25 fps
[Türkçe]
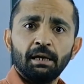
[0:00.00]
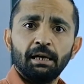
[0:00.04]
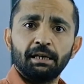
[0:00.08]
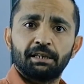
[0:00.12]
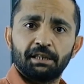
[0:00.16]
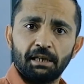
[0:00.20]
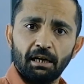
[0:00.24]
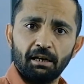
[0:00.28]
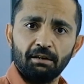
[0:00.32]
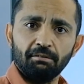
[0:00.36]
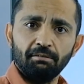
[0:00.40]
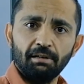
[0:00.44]
E
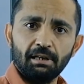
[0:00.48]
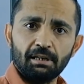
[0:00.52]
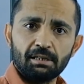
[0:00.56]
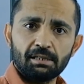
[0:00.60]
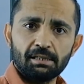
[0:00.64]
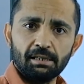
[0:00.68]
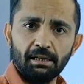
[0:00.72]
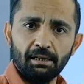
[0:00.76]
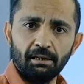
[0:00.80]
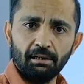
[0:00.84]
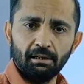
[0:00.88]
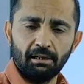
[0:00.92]
kar
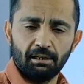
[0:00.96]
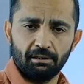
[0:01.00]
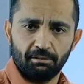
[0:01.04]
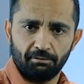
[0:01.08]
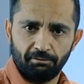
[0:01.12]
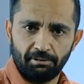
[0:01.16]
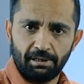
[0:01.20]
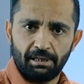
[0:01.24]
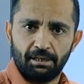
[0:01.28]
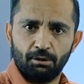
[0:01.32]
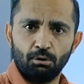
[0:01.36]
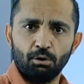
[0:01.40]
varsa
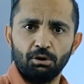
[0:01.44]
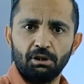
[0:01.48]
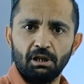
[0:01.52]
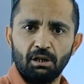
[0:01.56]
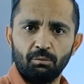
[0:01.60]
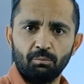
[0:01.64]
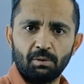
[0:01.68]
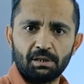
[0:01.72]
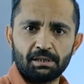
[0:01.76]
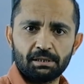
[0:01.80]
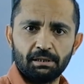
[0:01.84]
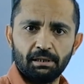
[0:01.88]
e, vergi
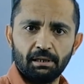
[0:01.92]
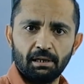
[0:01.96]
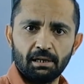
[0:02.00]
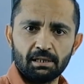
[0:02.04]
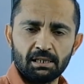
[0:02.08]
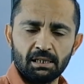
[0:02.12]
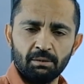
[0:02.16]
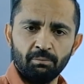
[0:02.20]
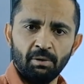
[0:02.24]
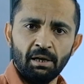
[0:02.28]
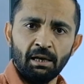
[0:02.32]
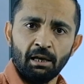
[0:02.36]
ödenmesi
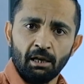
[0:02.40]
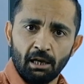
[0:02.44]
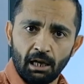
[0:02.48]
lazım.